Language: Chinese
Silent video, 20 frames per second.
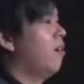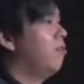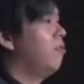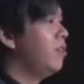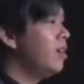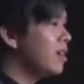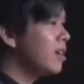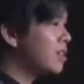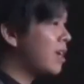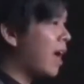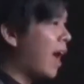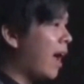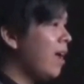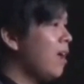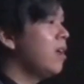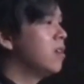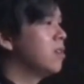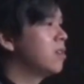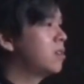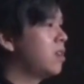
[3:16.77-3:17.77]
日常
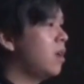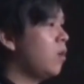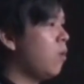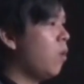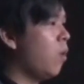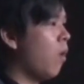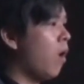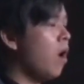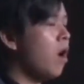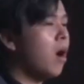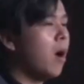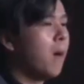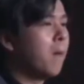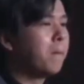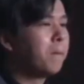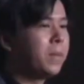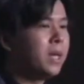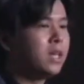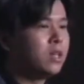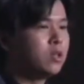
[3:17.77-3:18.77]
生活
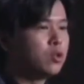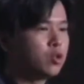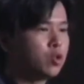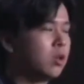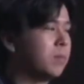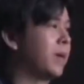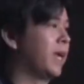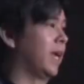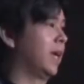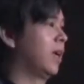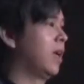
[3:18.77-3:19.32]
必需品，